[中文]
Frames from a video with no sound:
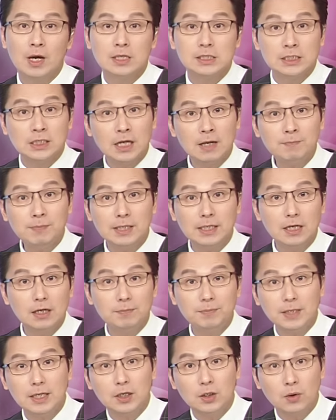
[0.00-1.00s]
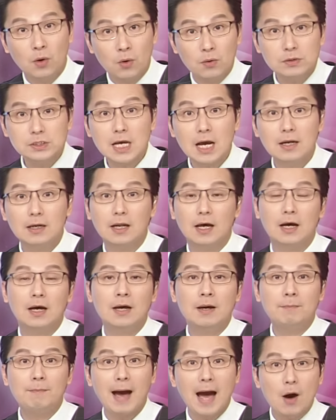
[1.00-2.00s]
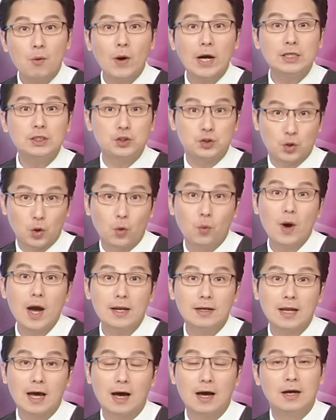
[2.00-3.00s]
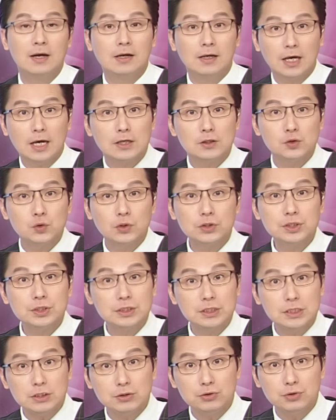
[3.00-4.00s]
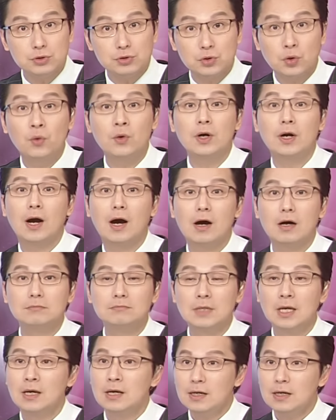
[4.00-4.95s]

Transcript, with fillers: 今天比特币攻上了八万九万呢，可以说是继续冲高。